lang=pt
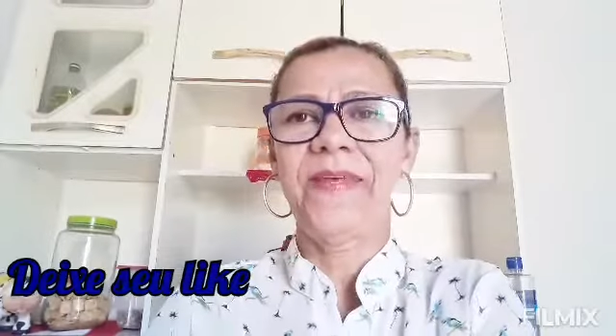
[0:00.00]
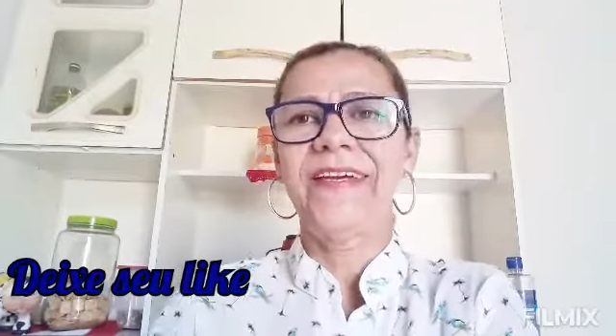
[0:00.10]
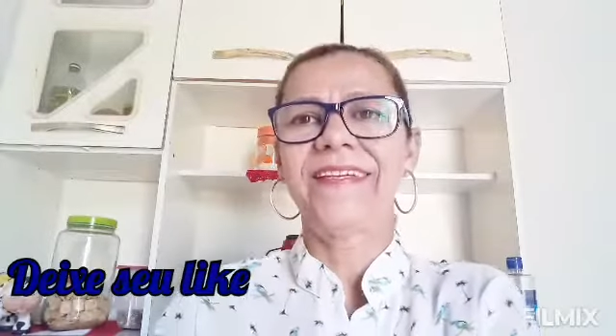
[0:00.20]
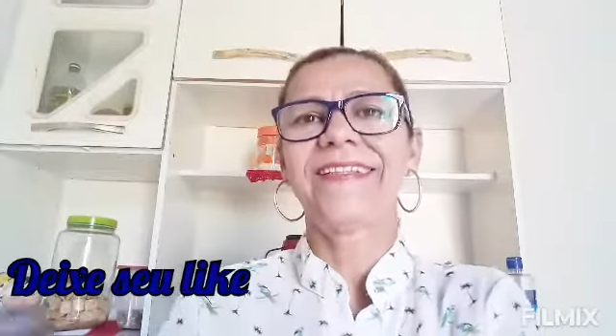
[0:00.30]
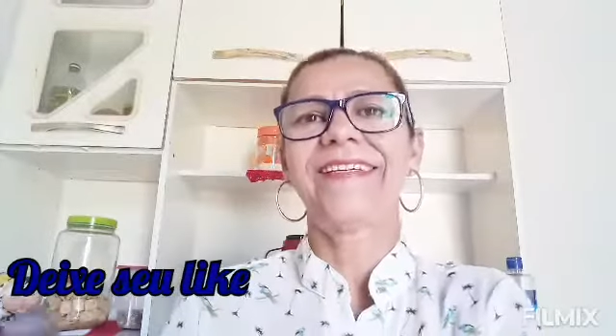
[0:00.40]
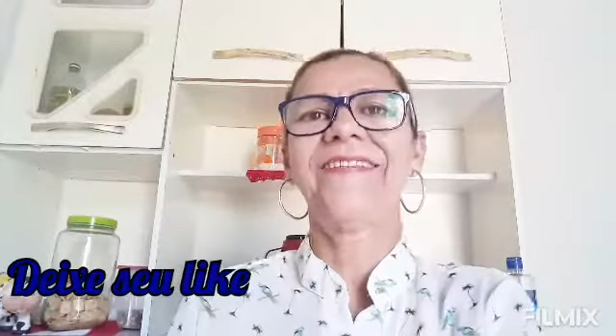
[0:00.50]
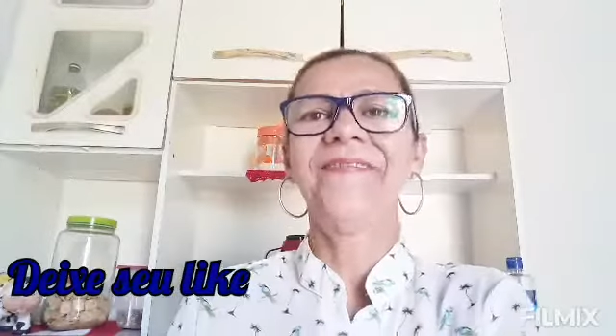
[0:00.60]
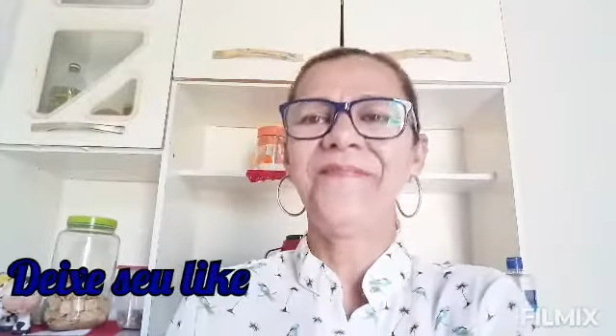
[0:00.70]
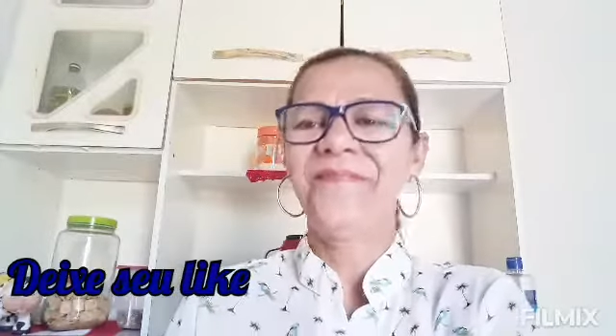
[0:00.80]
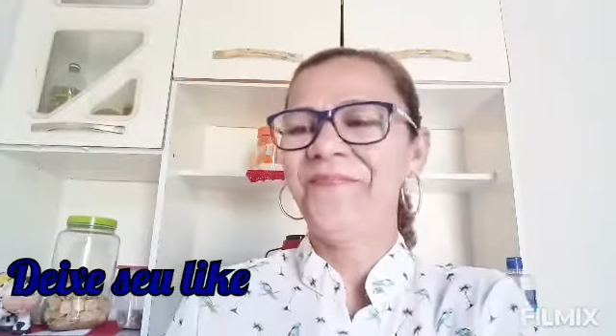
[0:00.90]

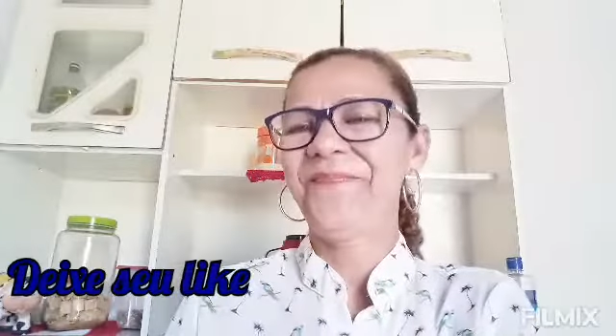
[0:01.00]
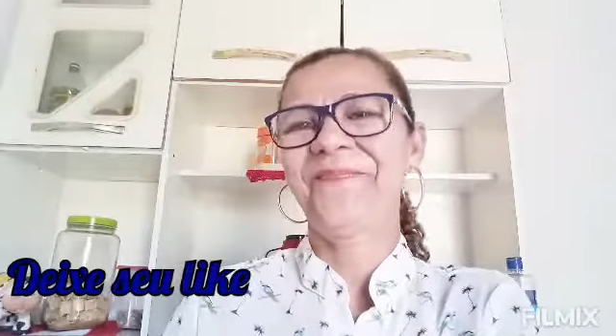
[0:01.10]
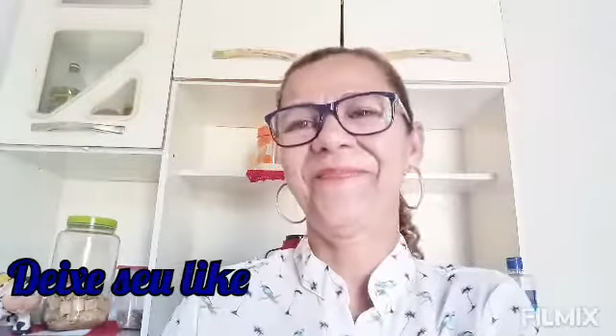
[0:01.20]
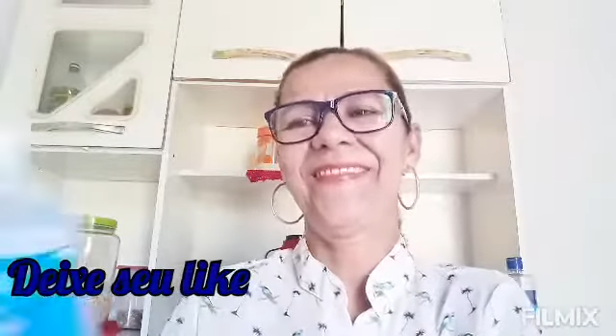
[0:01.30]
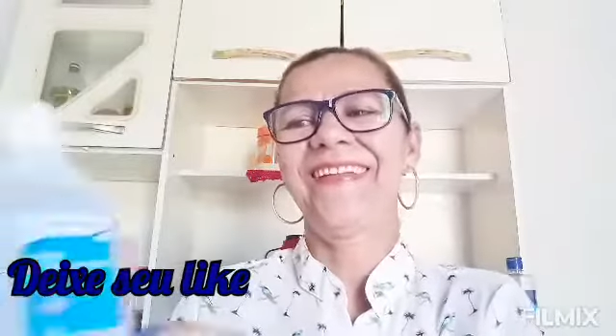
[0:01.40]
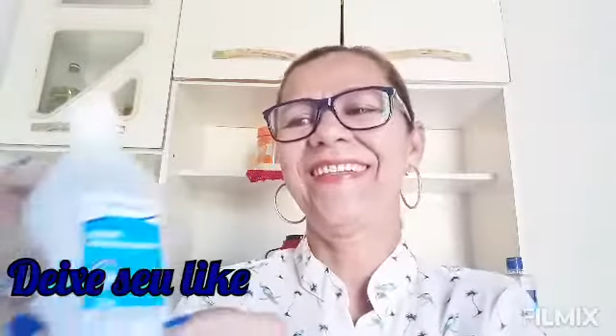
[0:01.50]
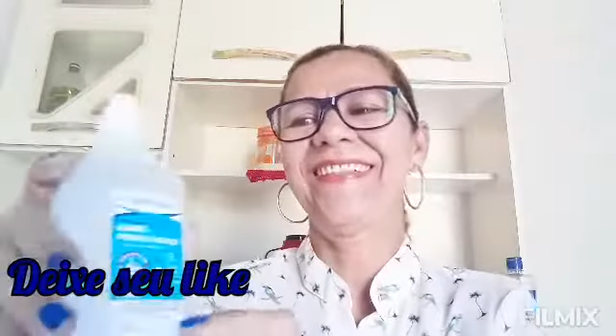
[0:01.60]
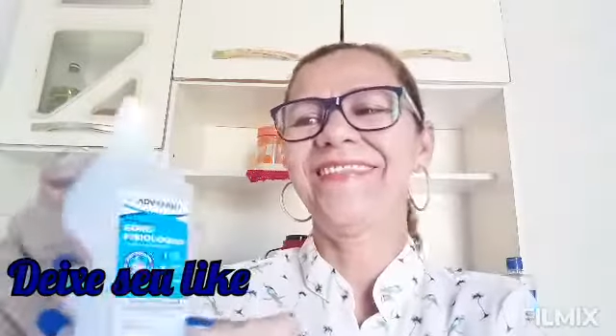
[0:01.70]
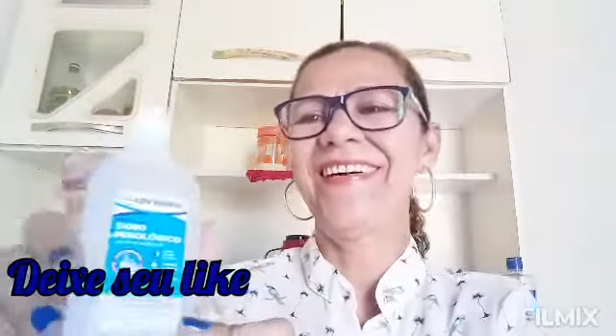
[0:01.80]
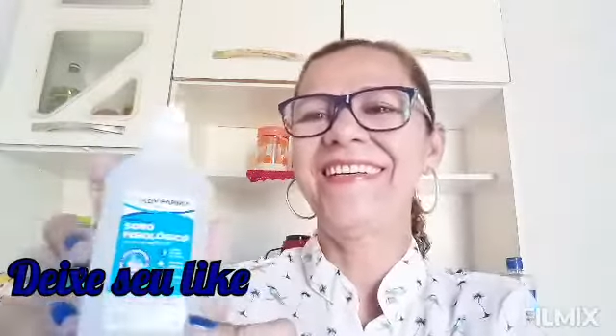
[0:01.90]
Então, é
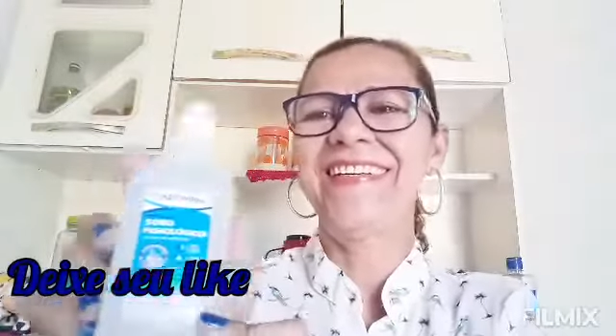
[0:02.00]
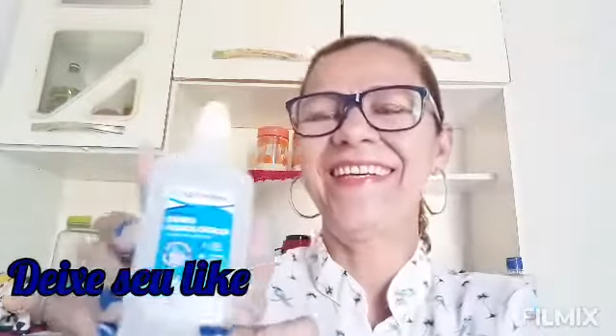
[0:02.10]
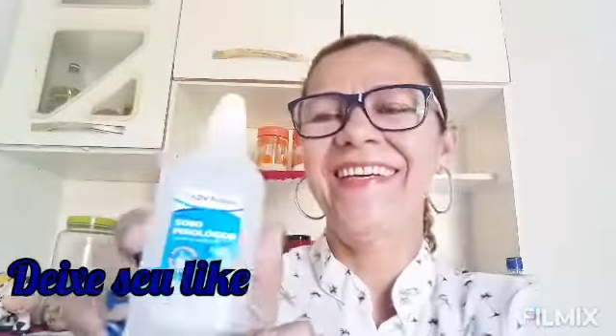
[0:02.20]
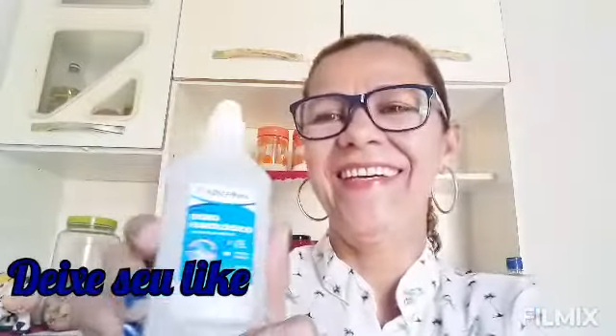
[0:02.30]
isso aí.